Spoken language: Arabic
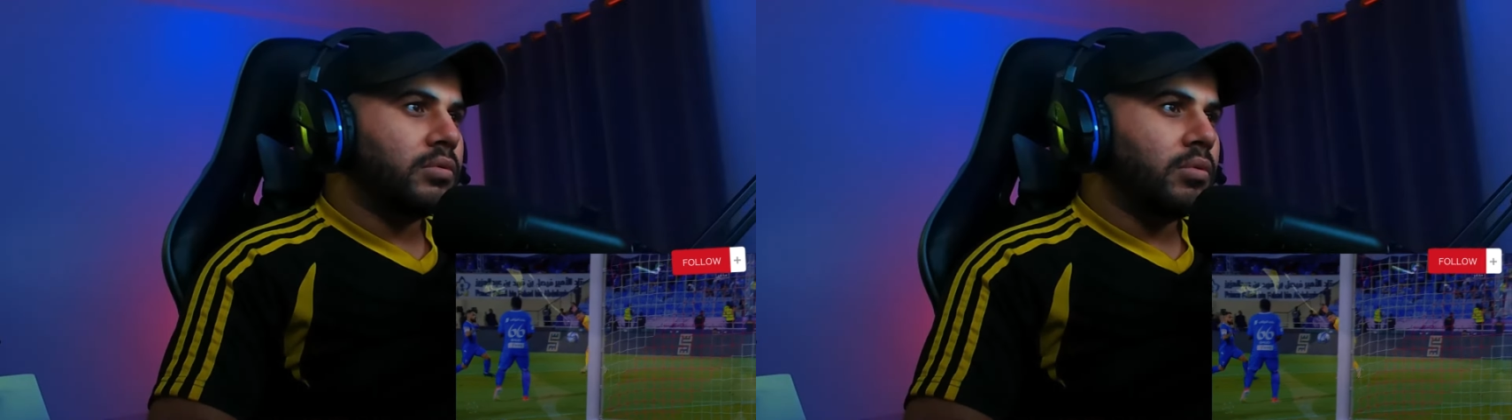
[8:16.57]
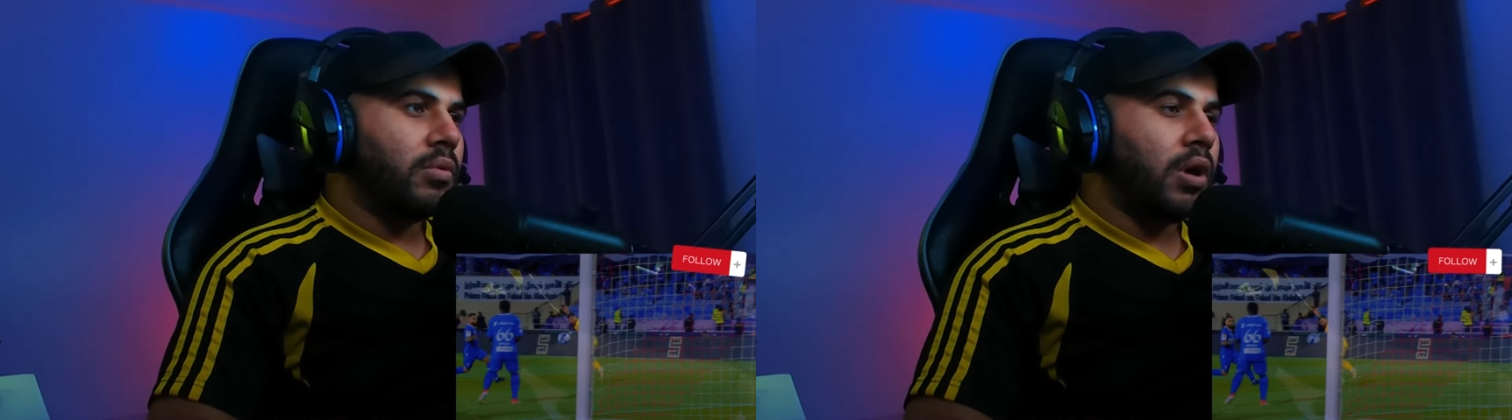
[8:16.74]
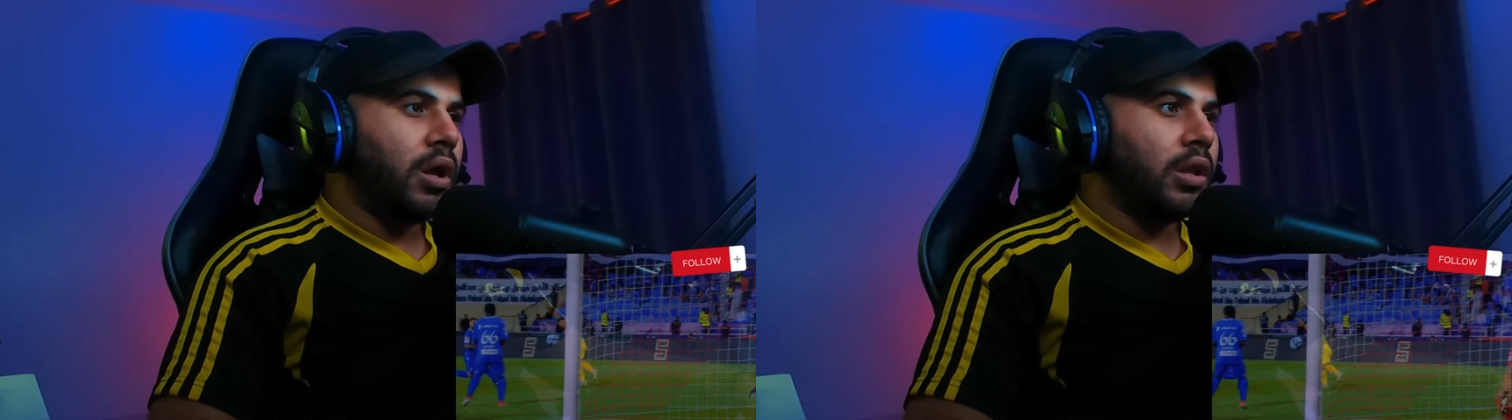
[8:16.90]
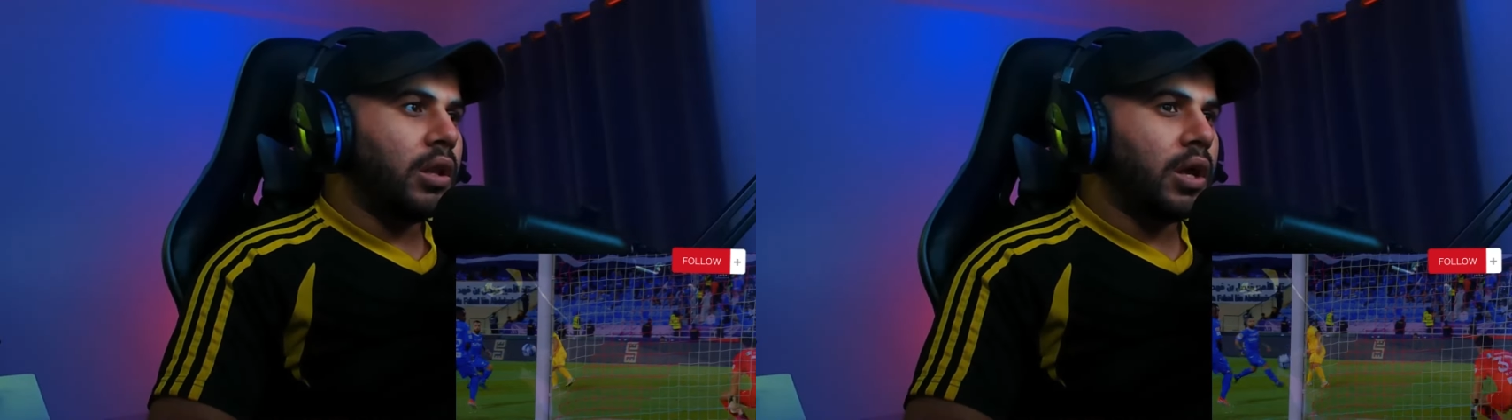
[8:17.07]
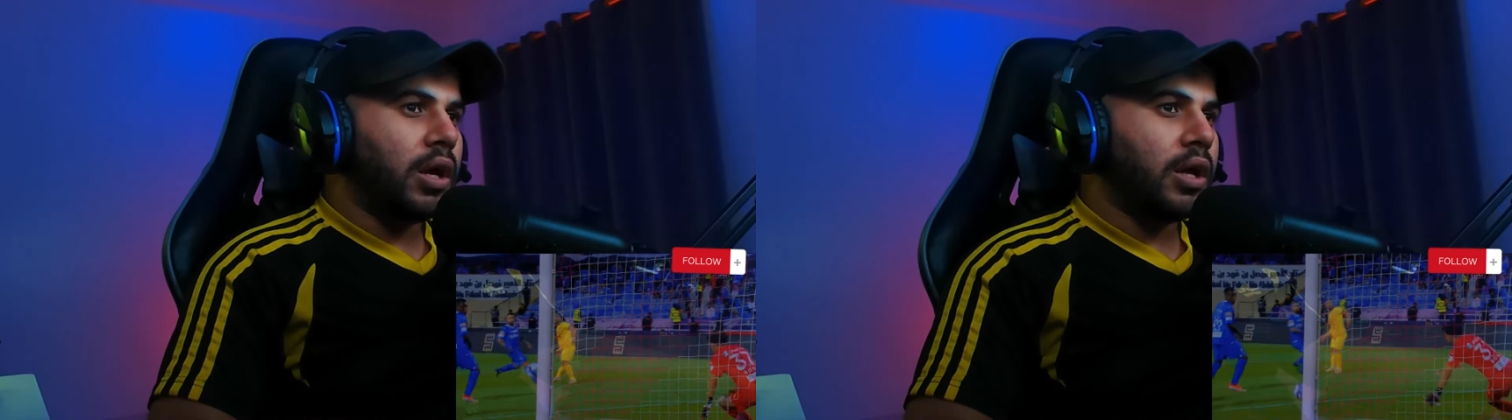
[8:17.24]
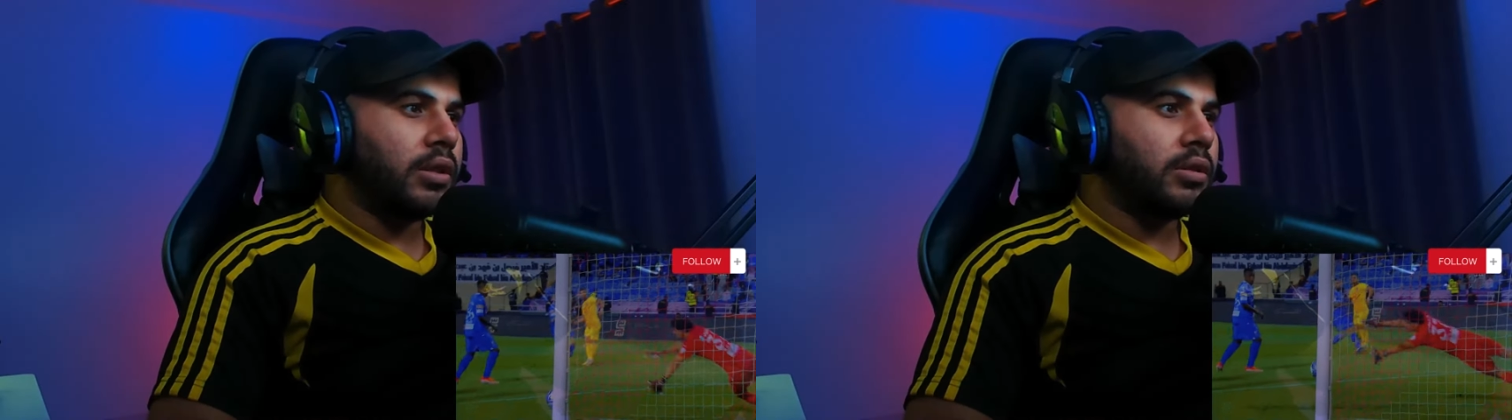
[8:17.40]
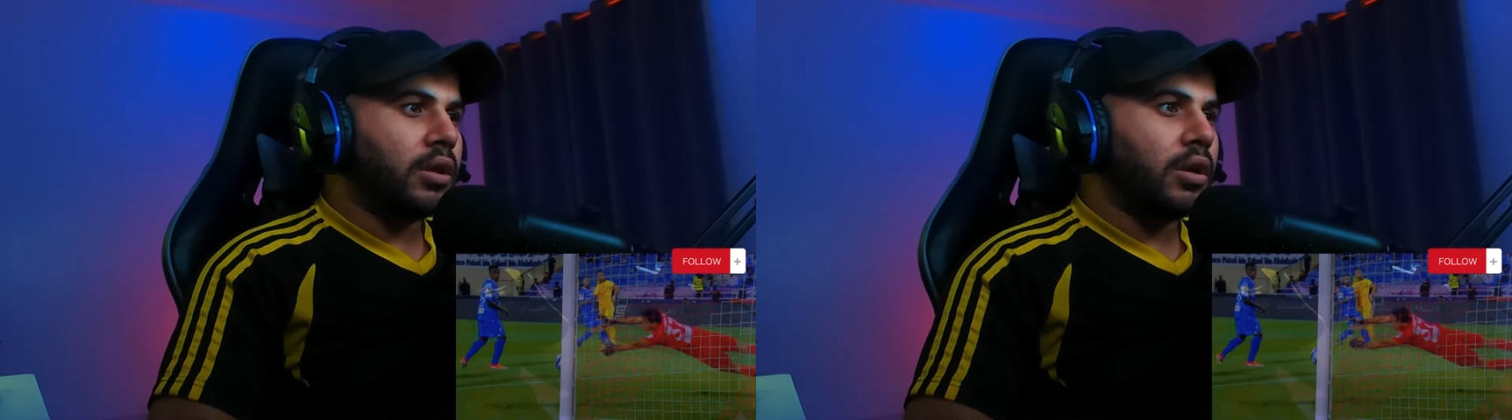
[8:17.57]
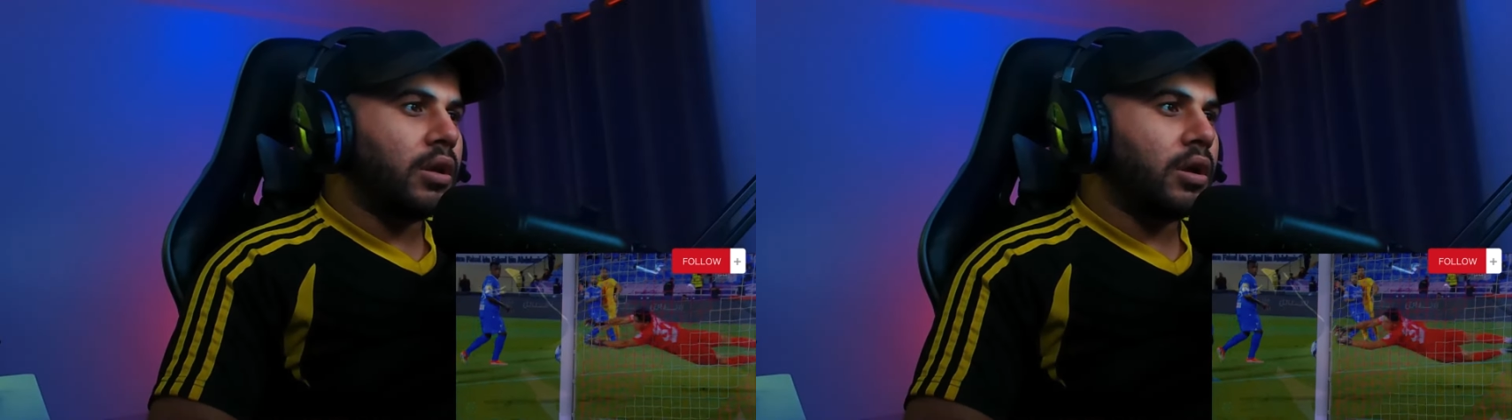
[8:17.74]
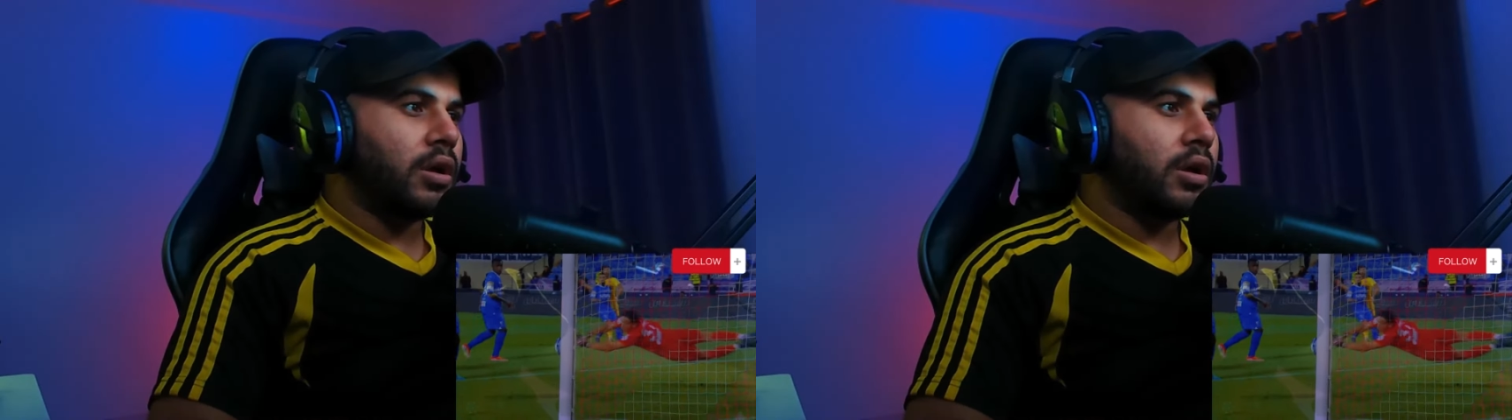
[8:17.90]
والله خطيره